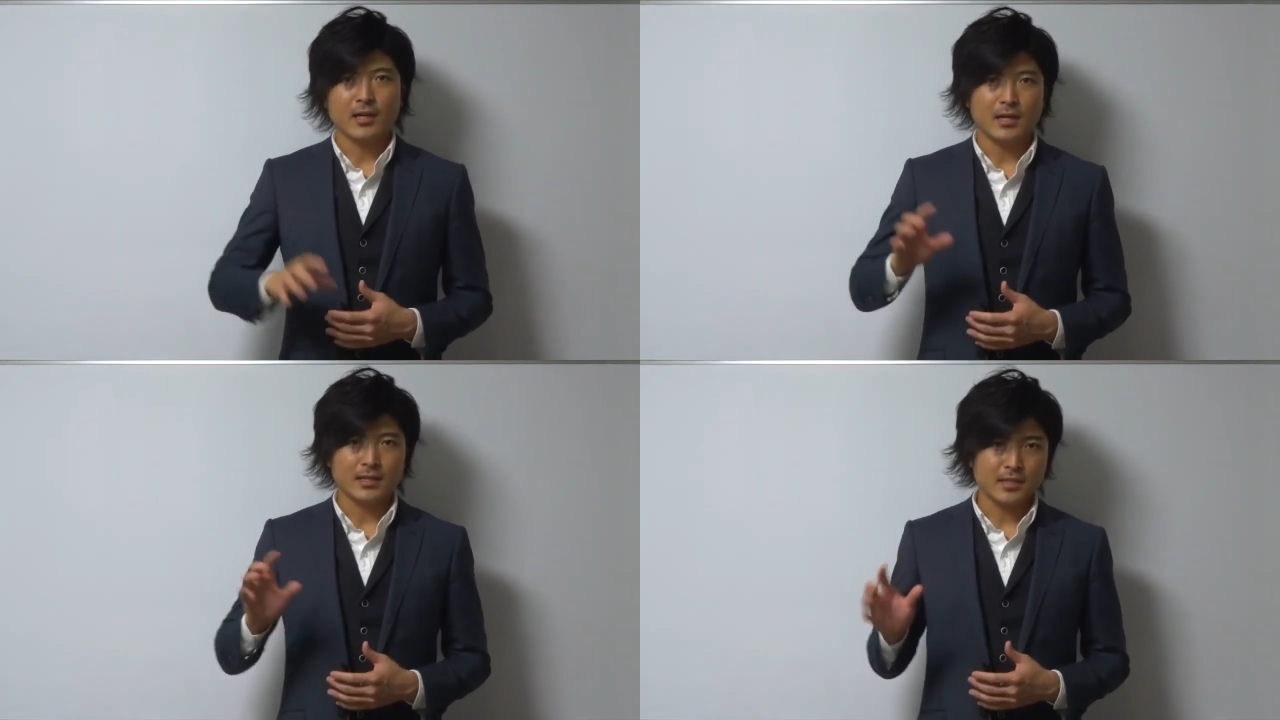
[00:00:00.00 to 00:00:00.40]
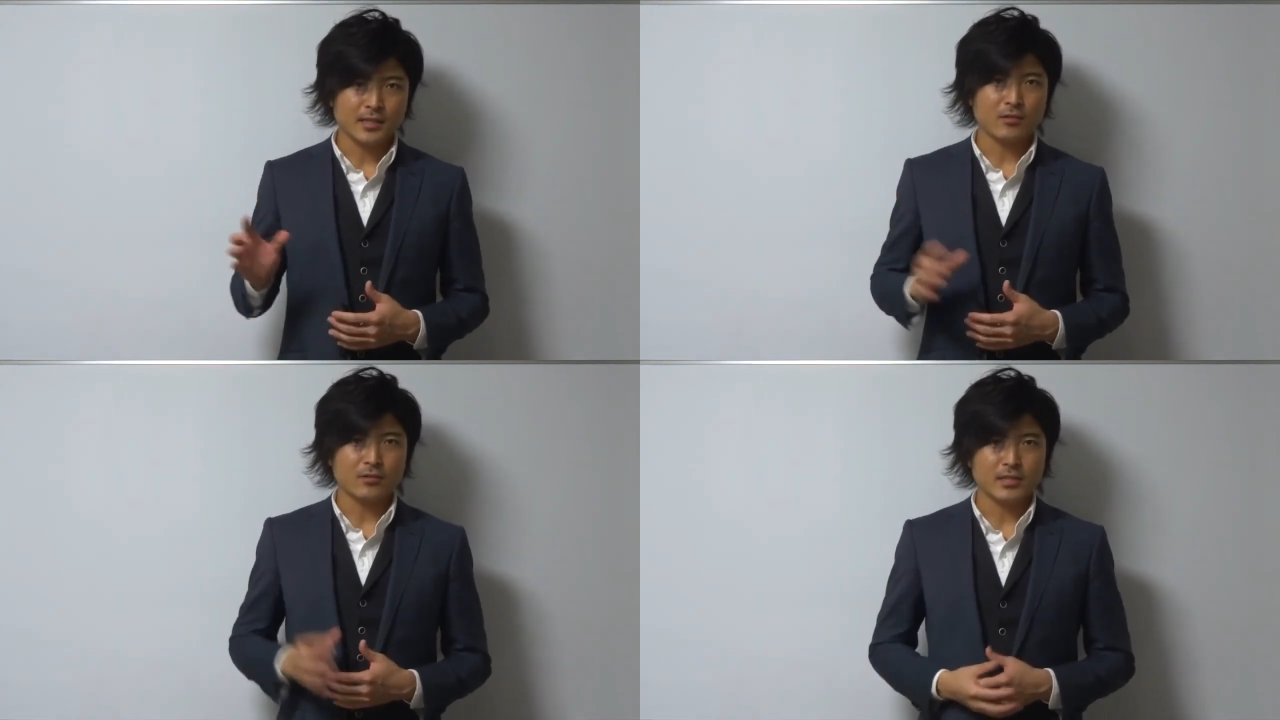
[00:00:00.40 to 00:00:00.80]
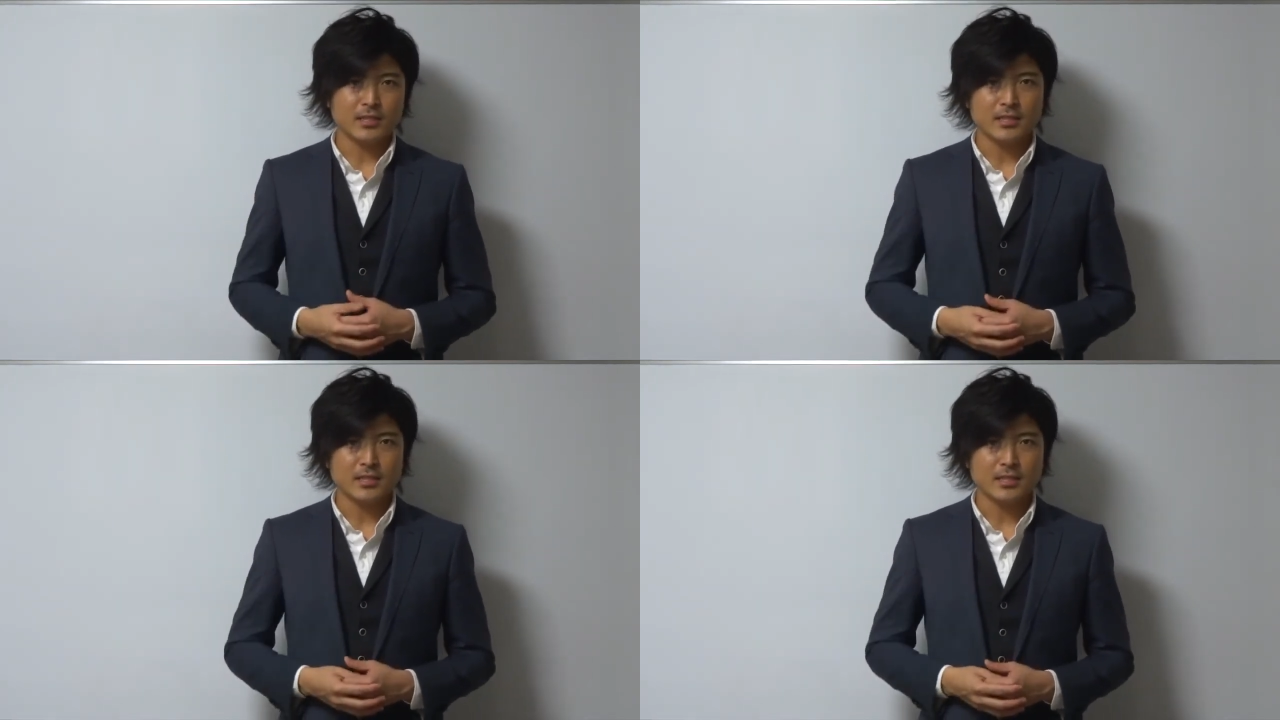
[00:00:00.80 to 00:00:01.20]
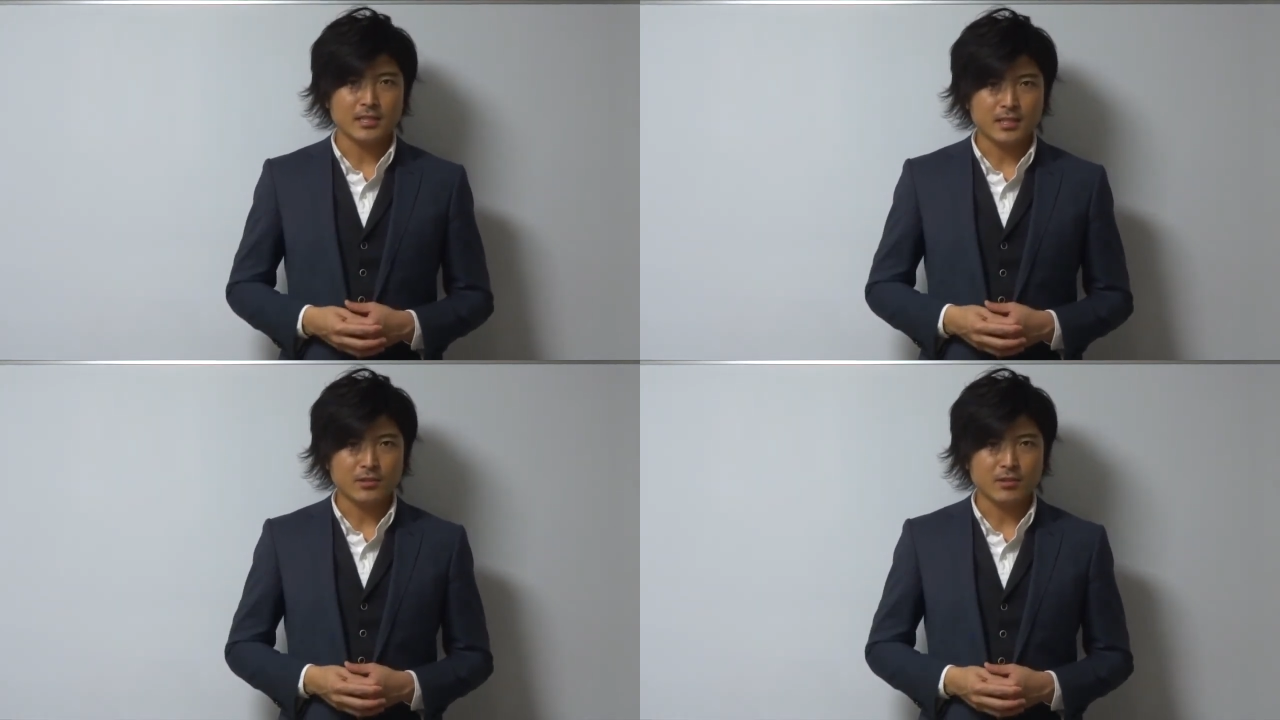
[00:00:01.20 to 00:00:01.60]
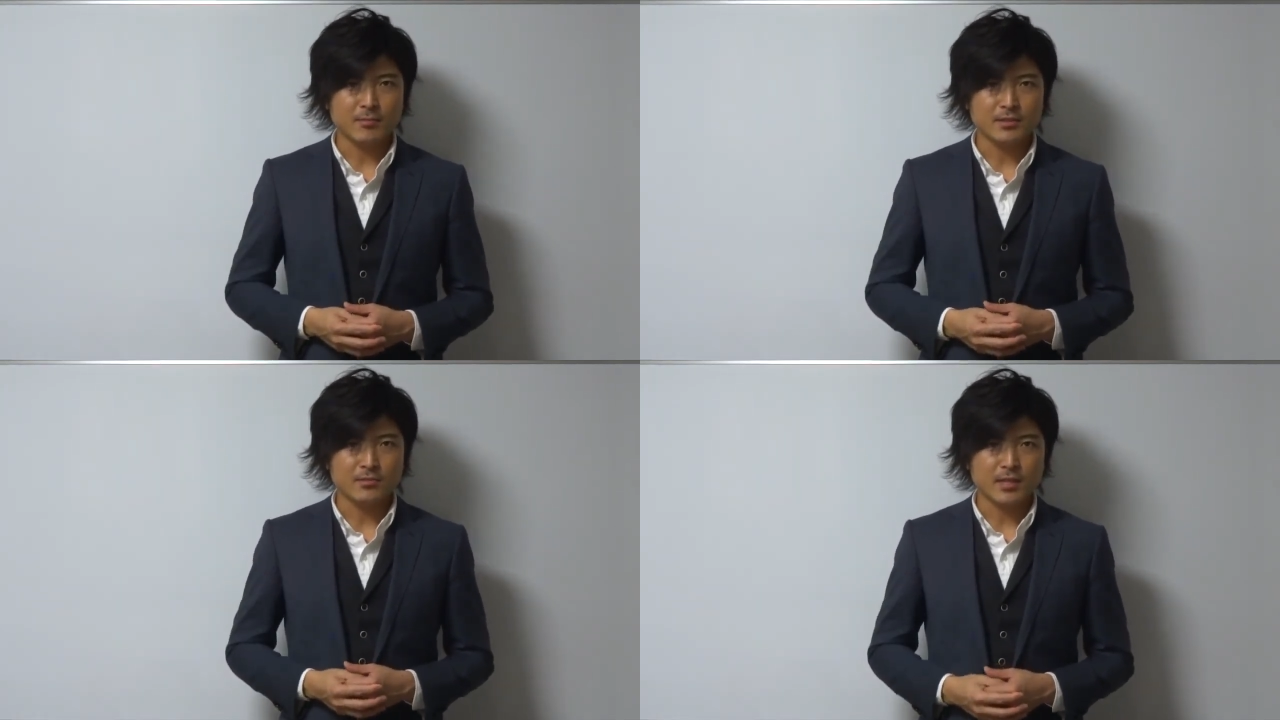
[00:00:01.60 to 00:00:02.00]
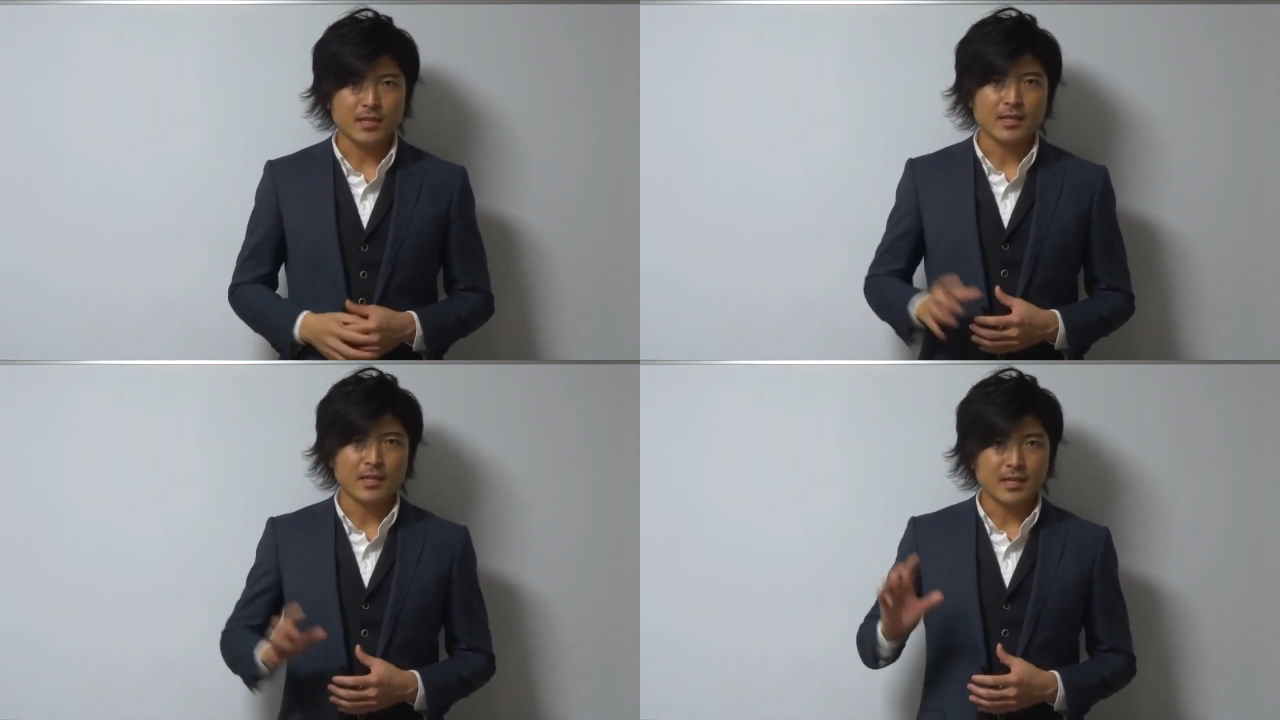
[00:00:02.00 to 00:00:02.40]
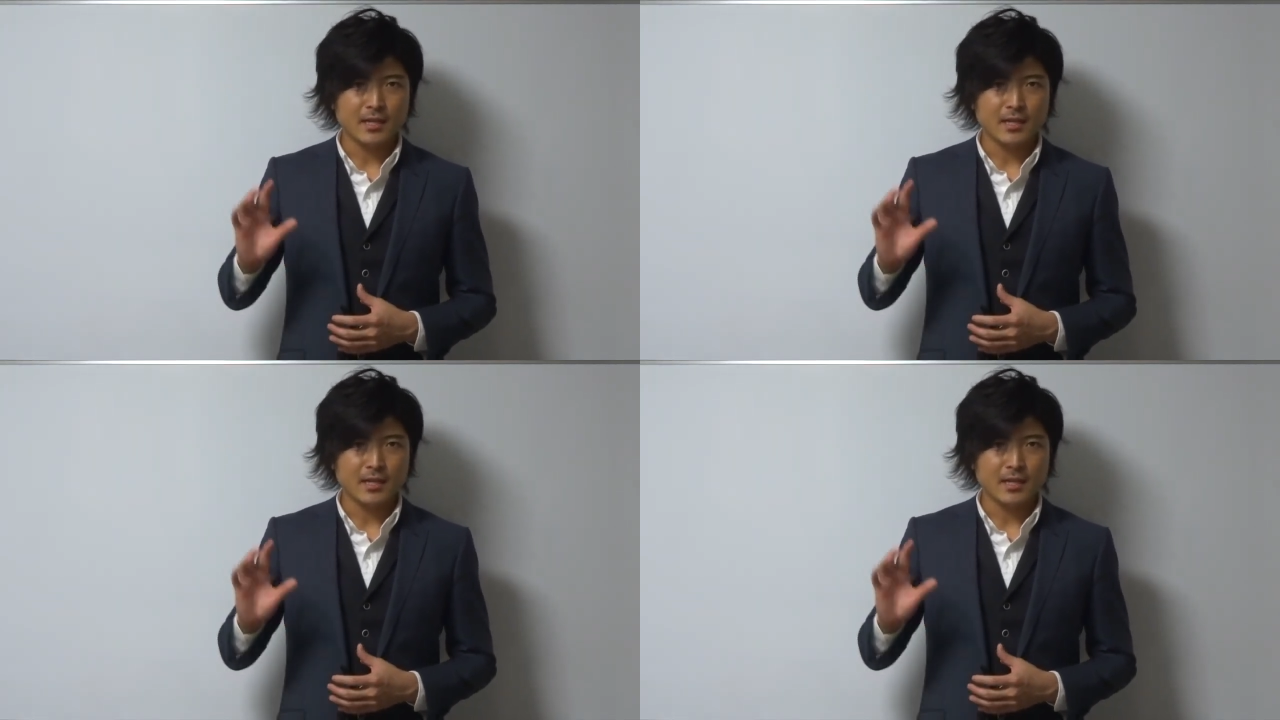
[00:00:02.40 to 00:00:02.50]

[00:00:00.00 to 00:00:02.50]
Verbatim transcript: 作業になっておりますので、